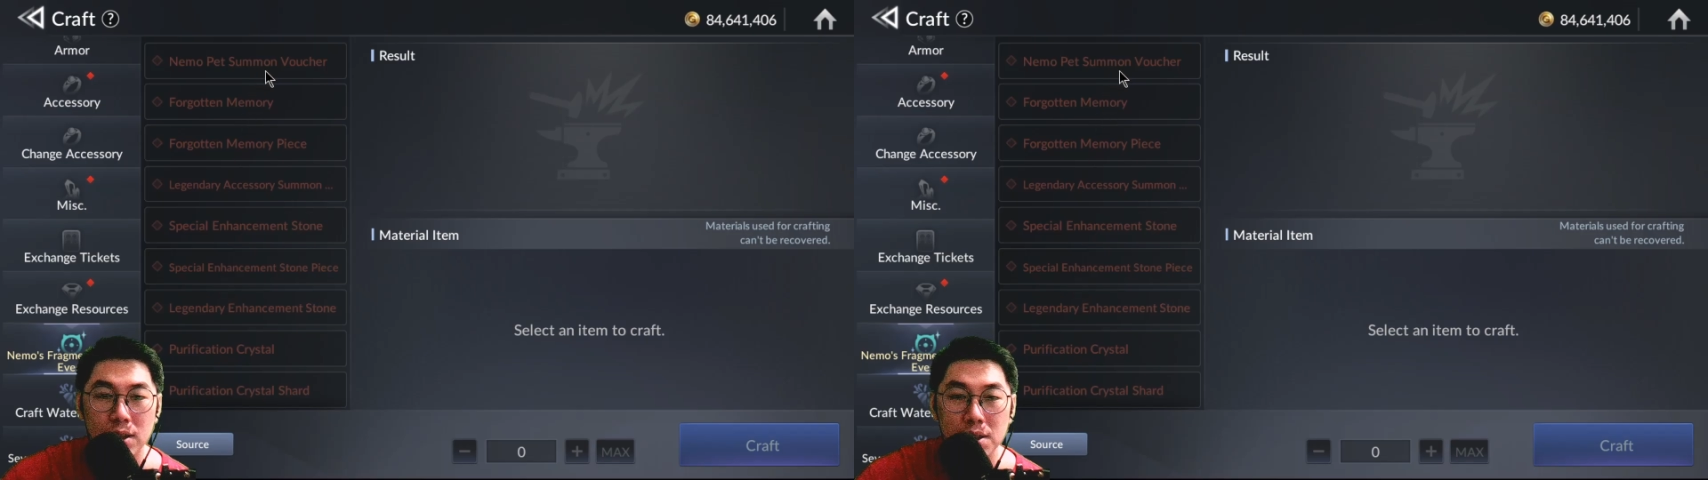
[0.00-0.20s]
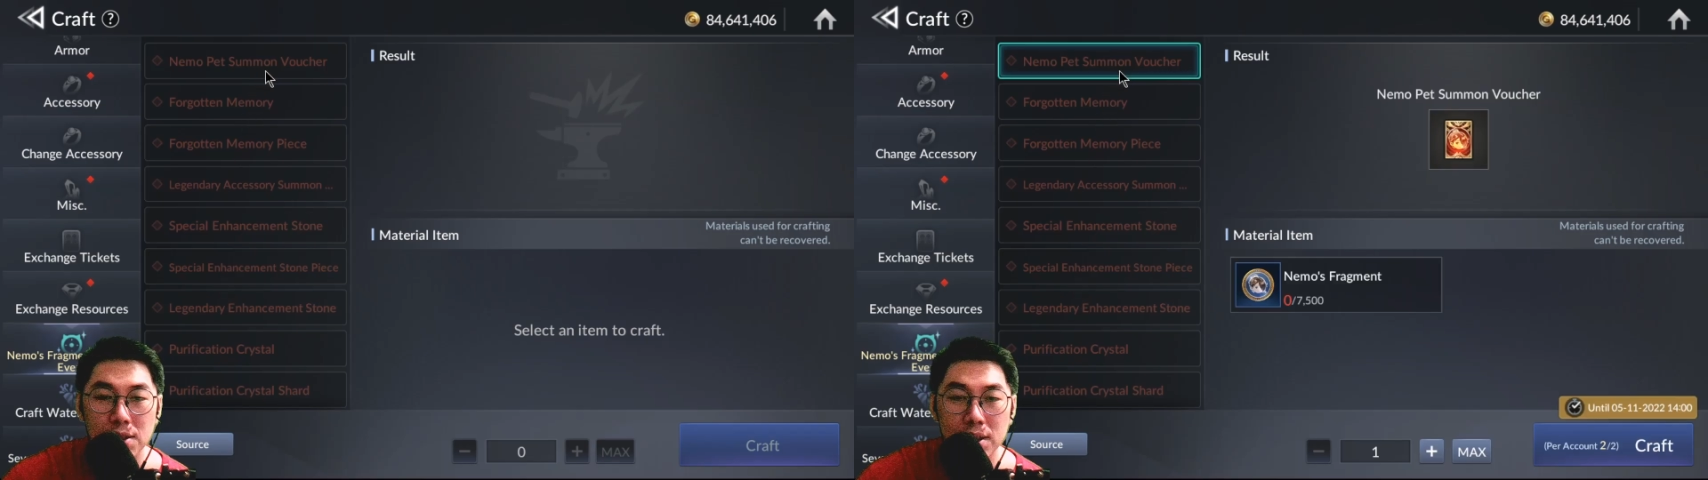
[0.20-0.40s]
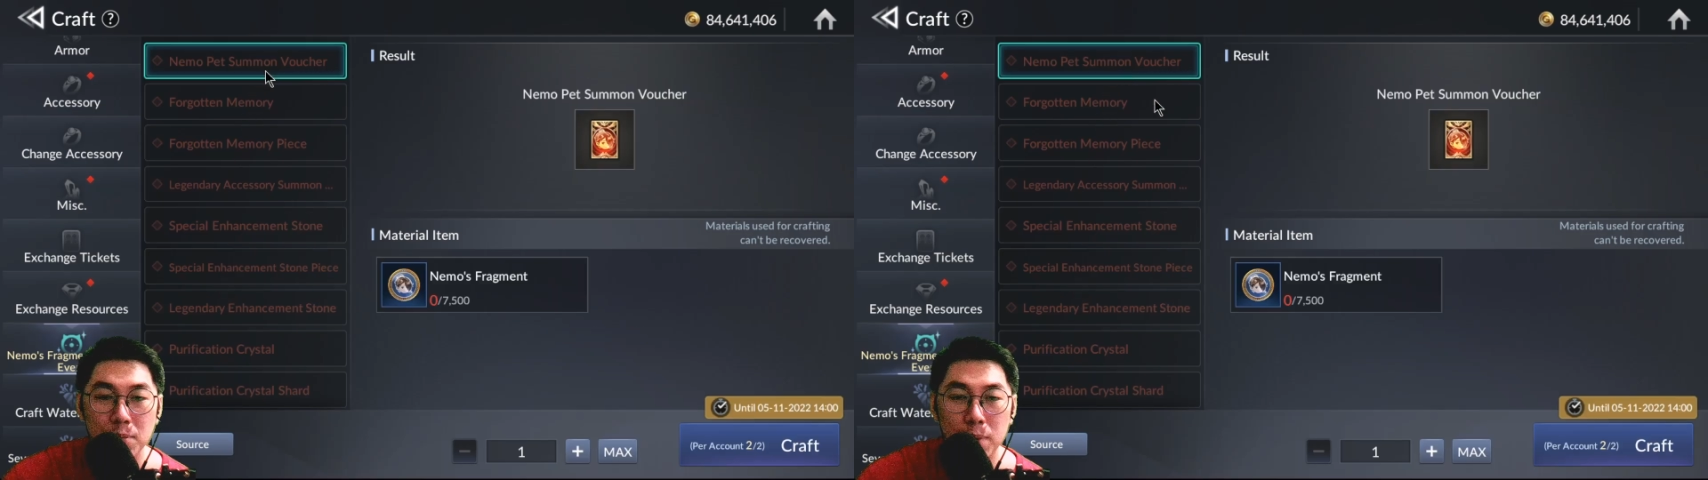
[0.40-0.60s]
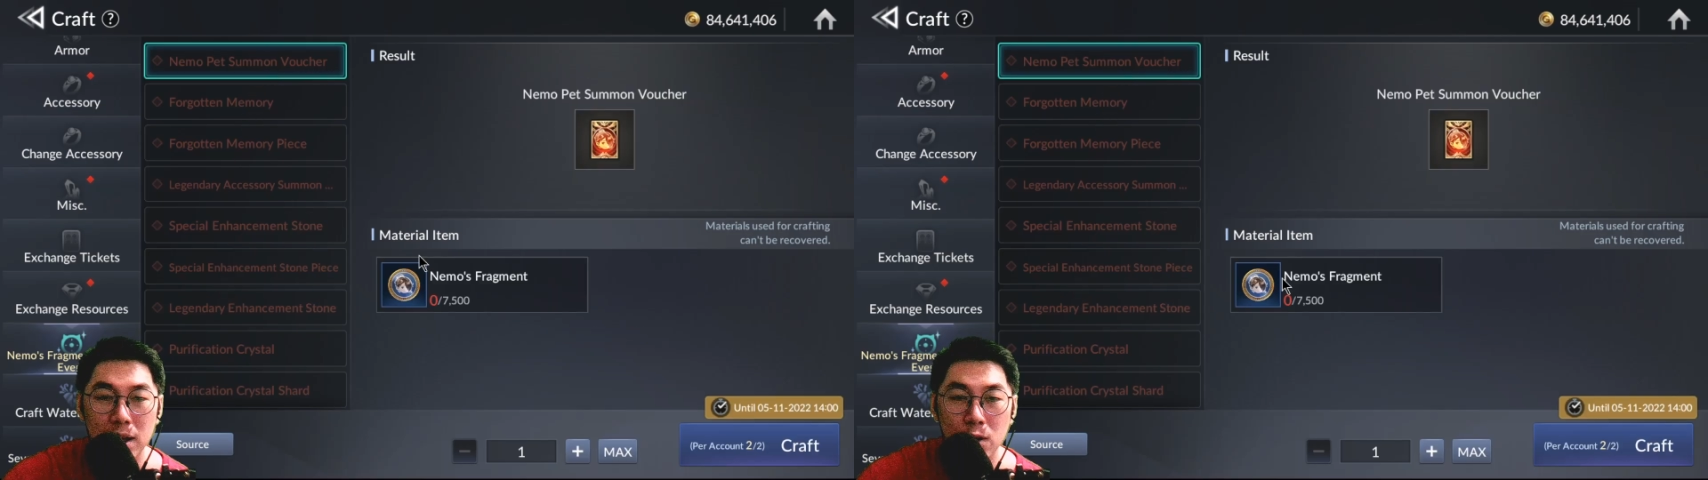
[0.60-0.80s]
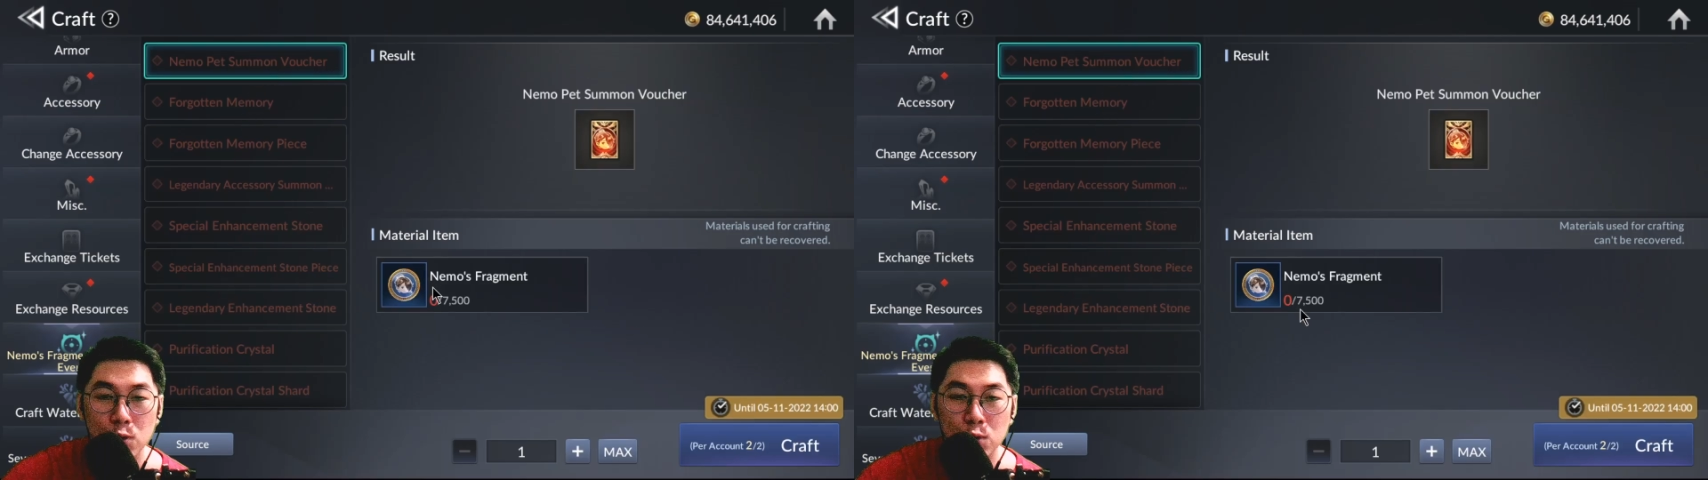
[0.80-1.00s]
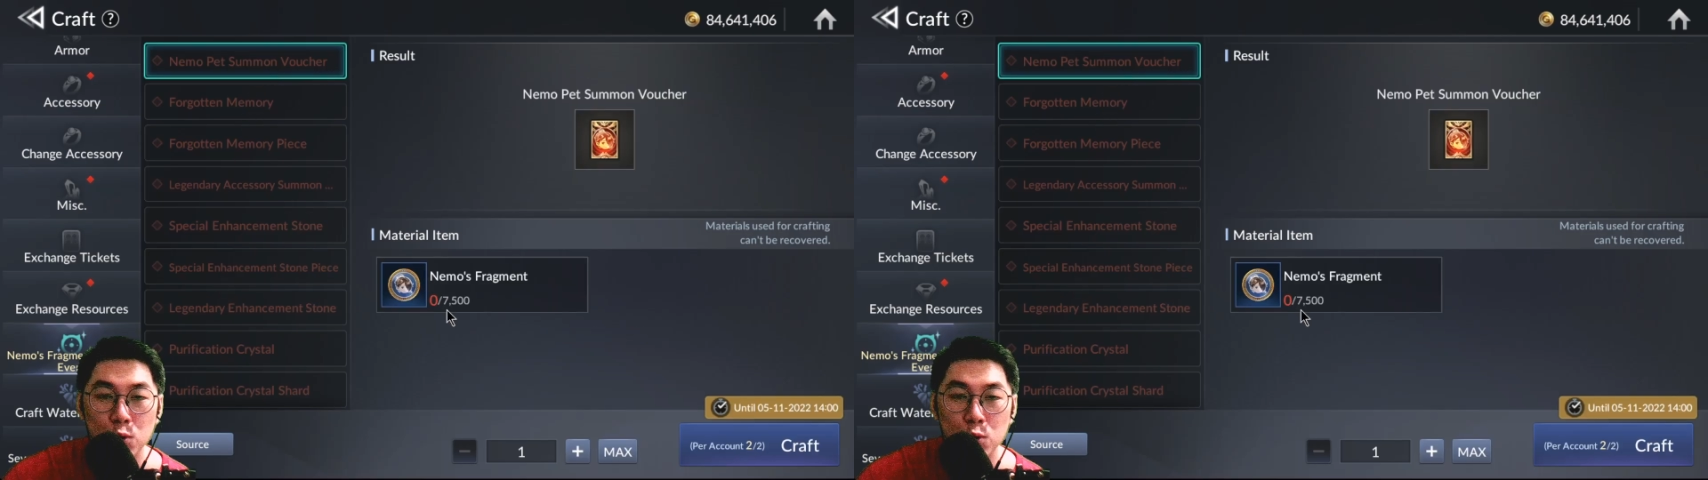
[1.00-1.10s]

di sini perlu